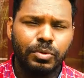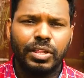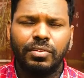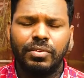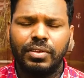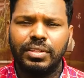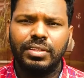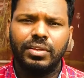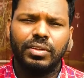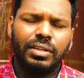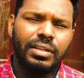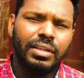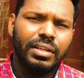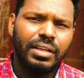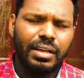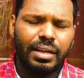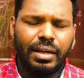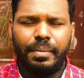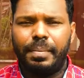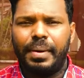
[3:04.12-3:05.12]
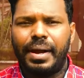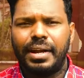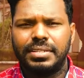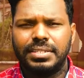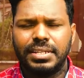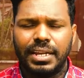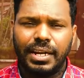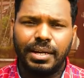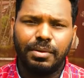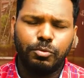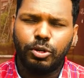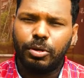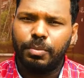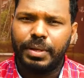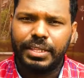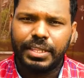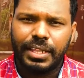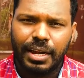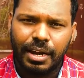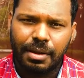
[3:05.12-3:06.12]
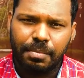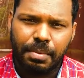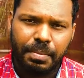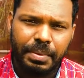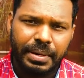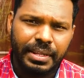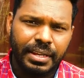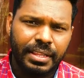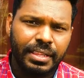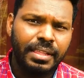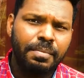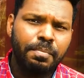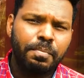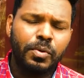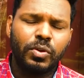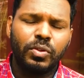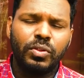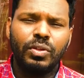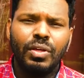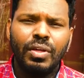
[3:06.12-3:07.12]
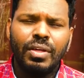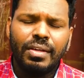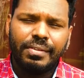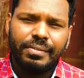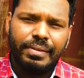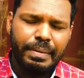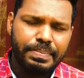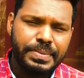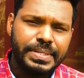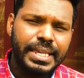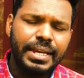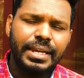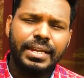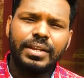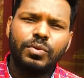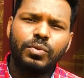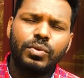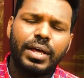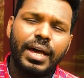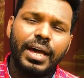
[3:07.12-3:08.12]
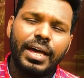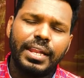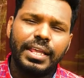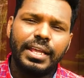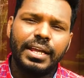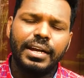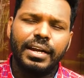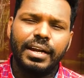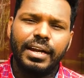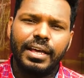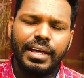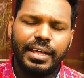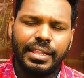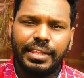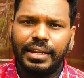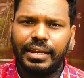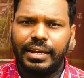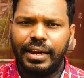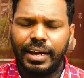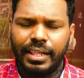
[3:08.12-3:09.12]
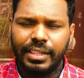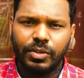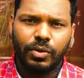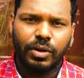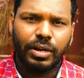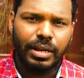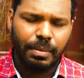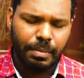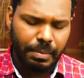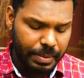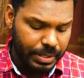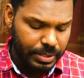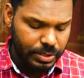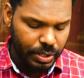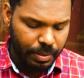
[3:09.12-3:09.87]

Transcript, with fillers: முதல் வந்து பாடசாலைகள் மூலமாக தான் அனுப்பப்படுகிறது இப்பொழுது வெப்சைட்டினூடாக நீங்கள் அதில் இணைந்து கொள்ளலாம் அப்படின்னு